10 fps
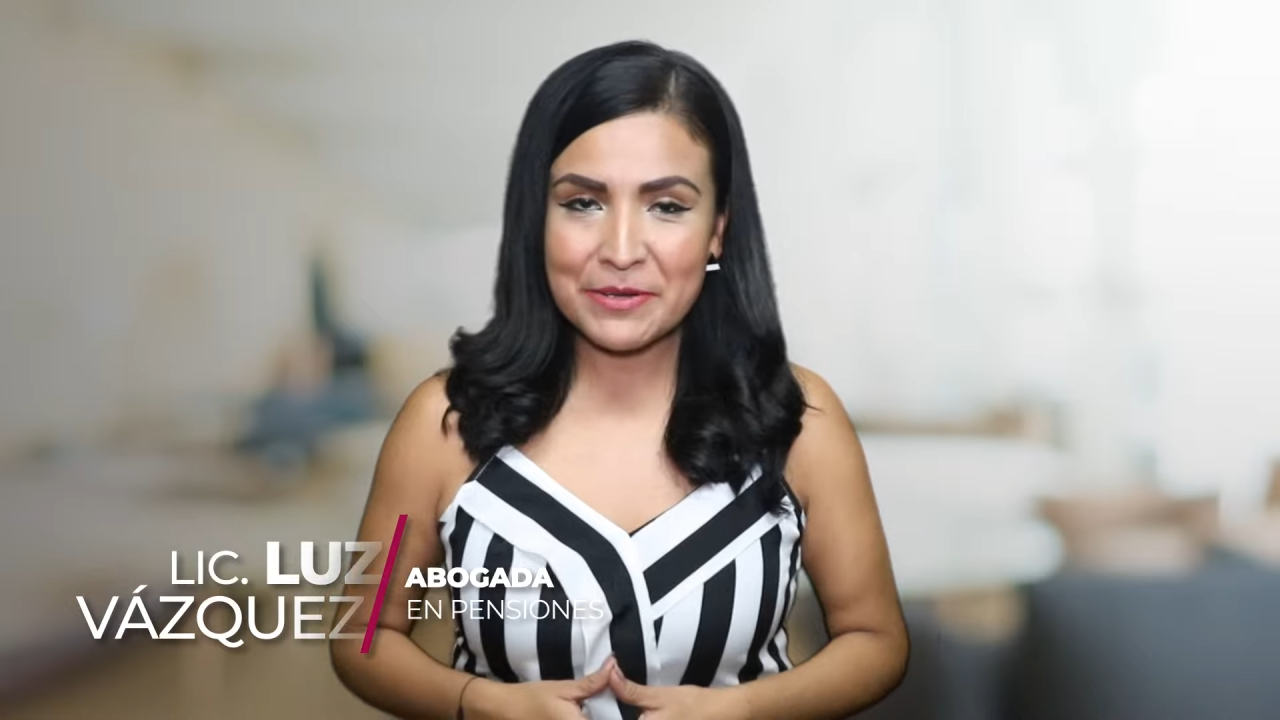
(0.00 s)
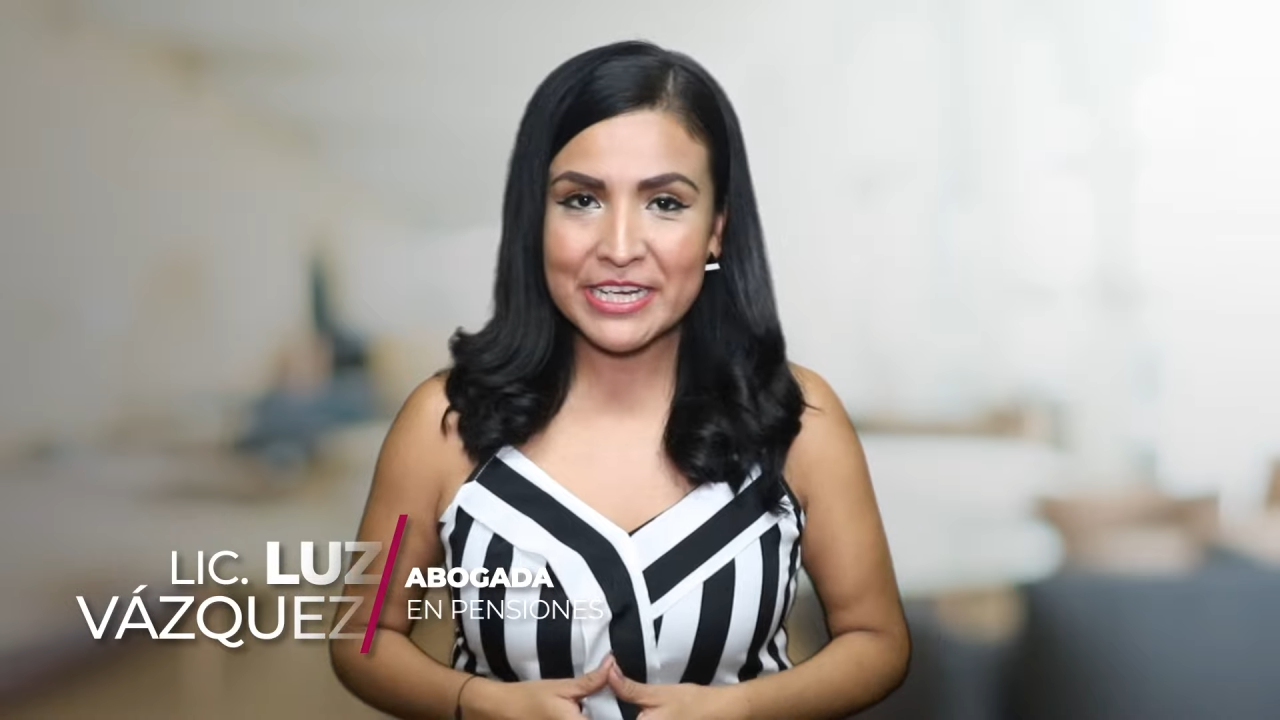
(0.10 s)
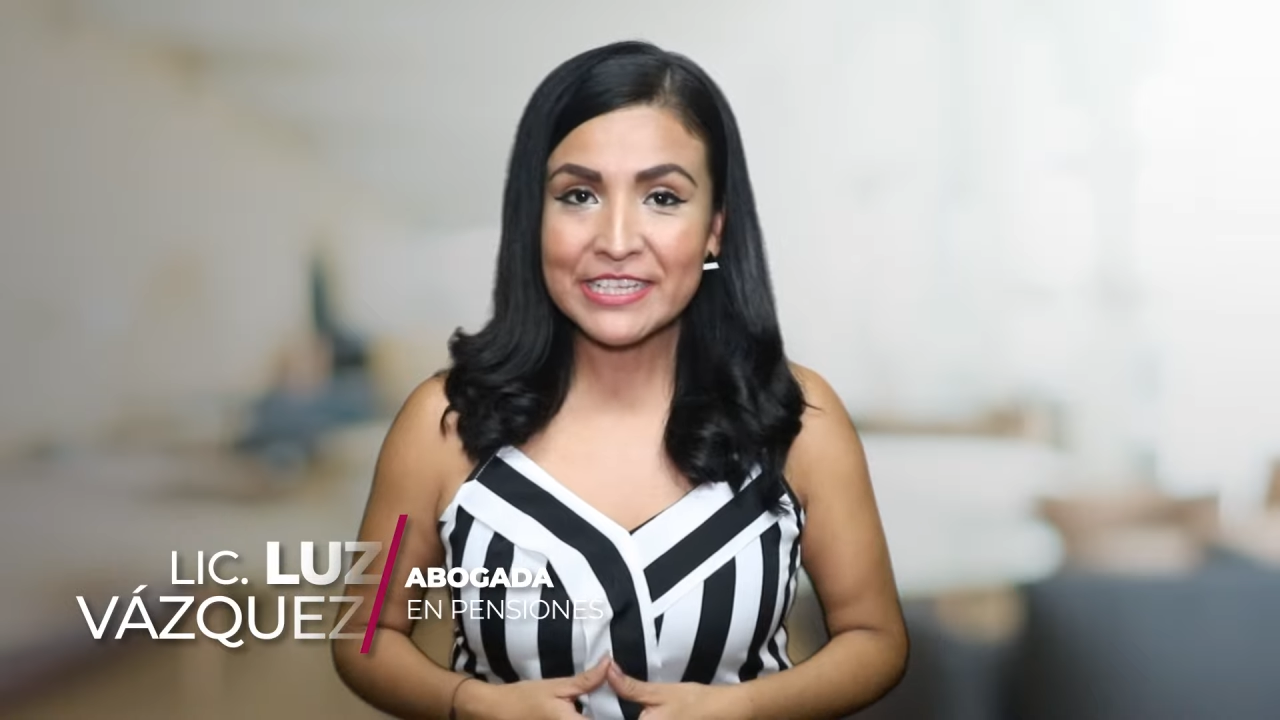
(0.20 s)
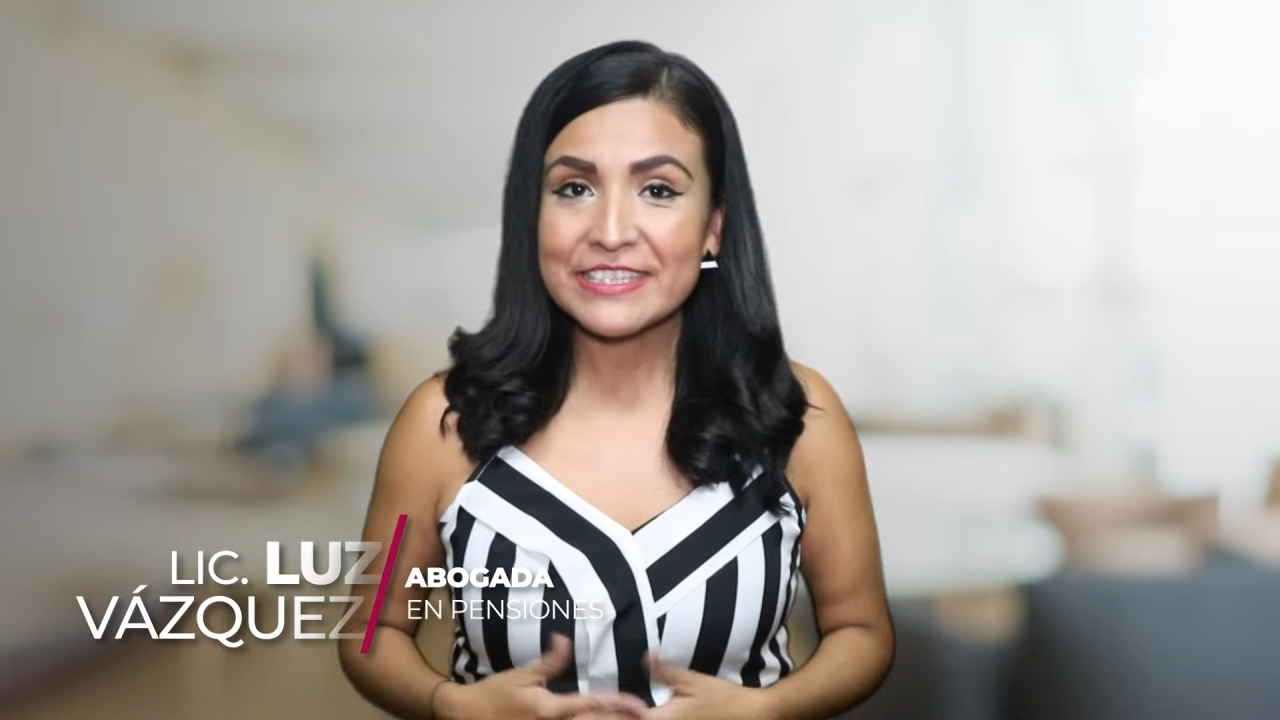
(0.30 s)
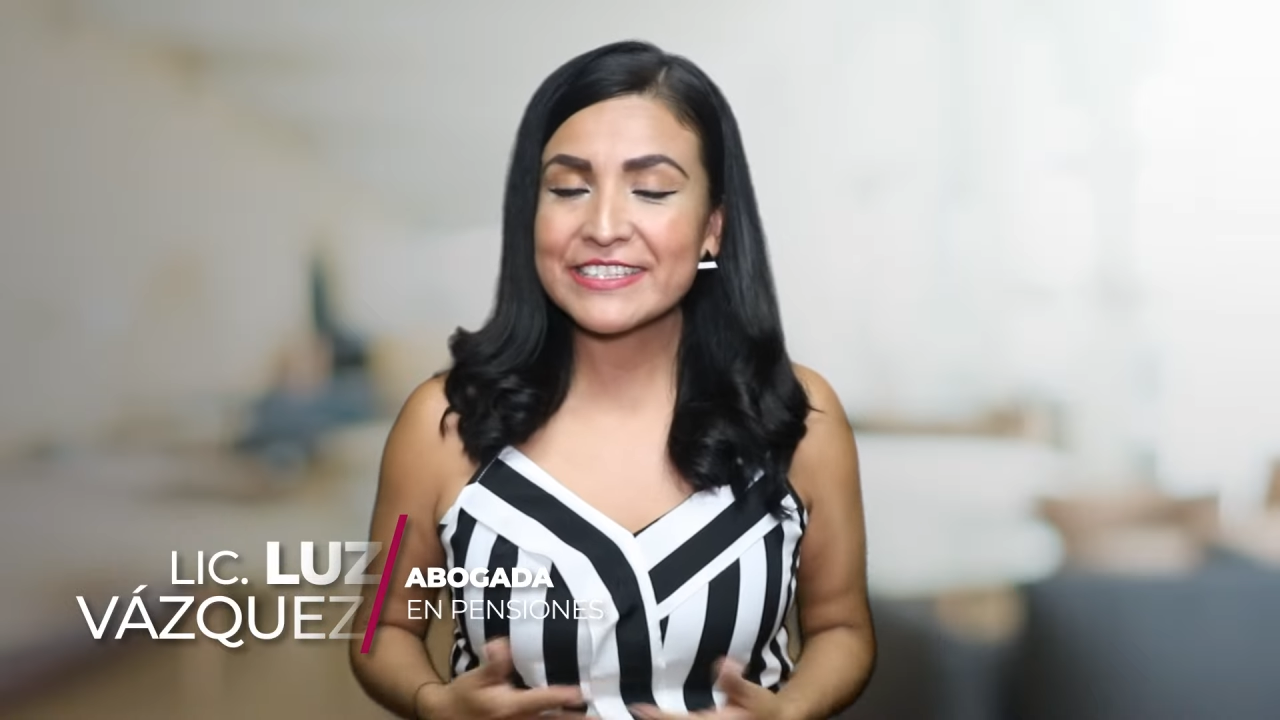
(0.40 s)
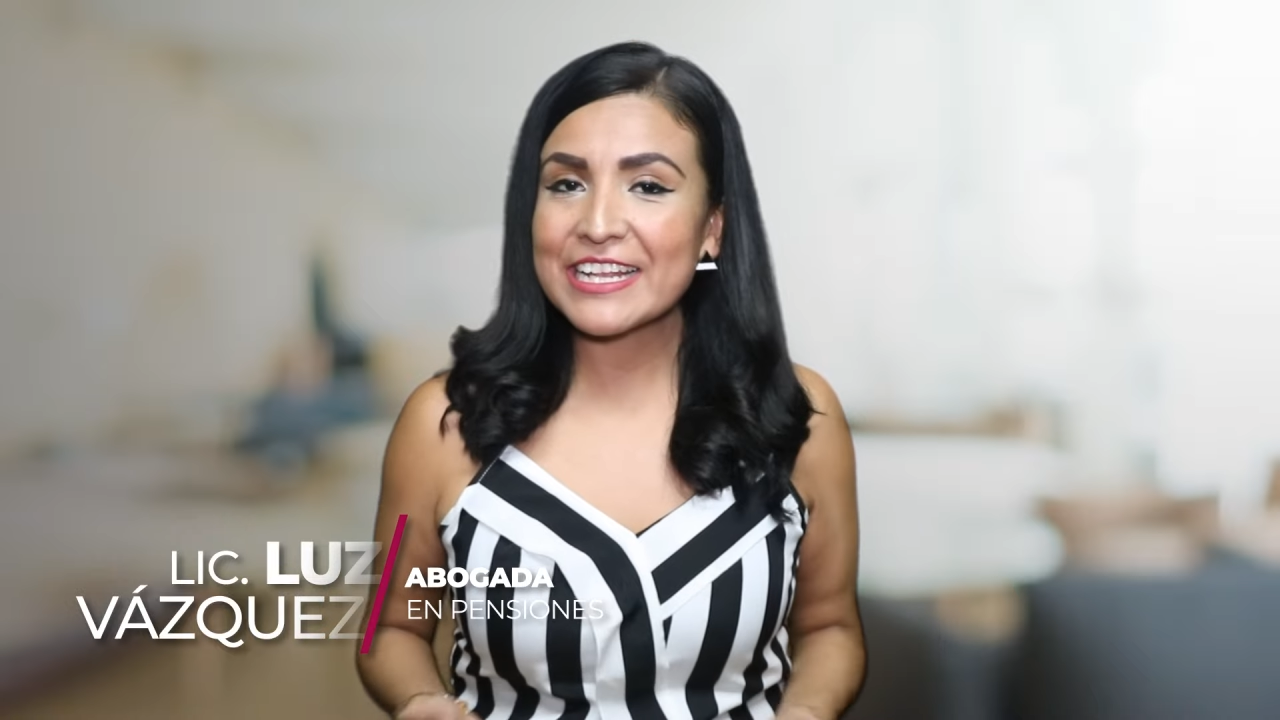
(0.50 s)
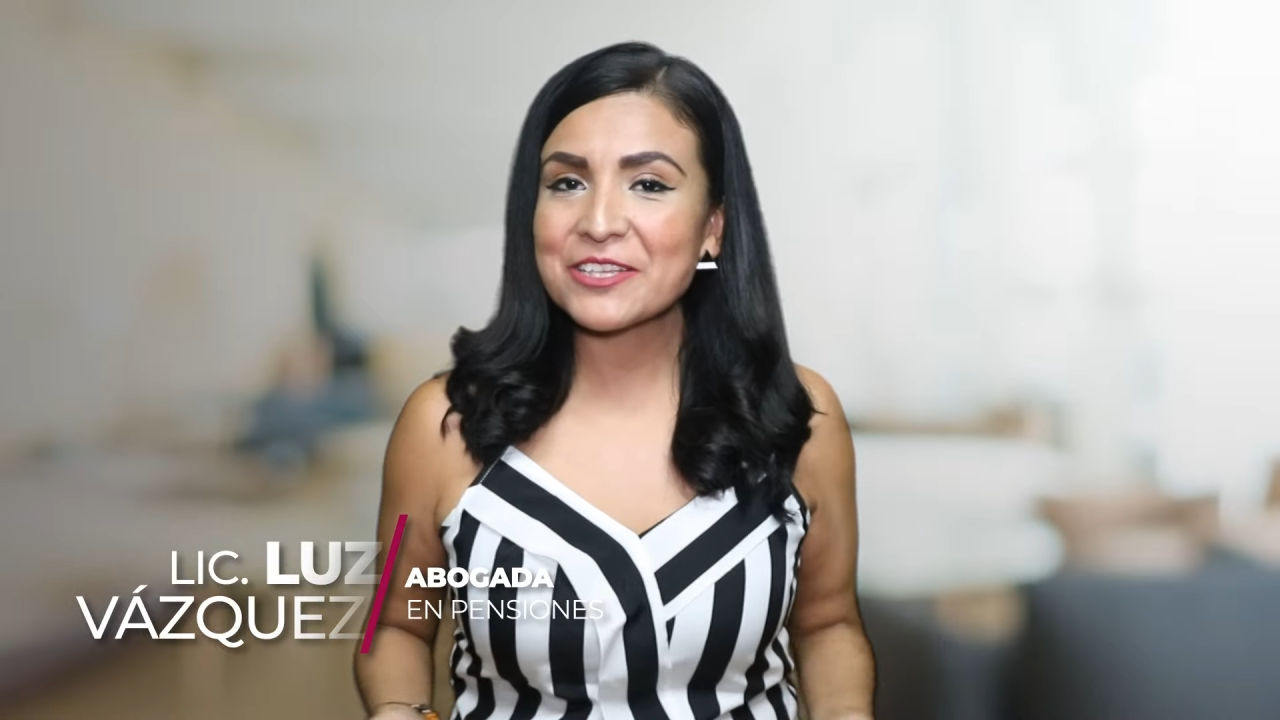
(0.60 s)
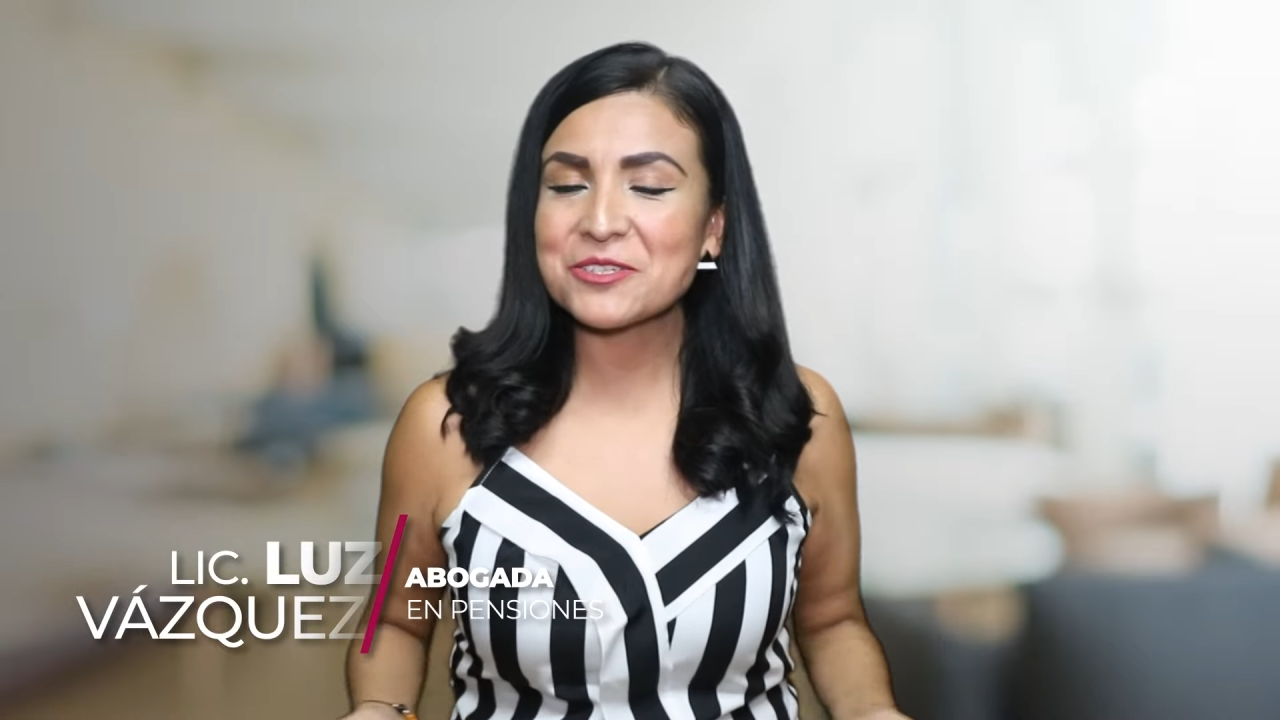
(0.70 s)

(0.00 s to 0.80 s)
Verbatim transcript: abril del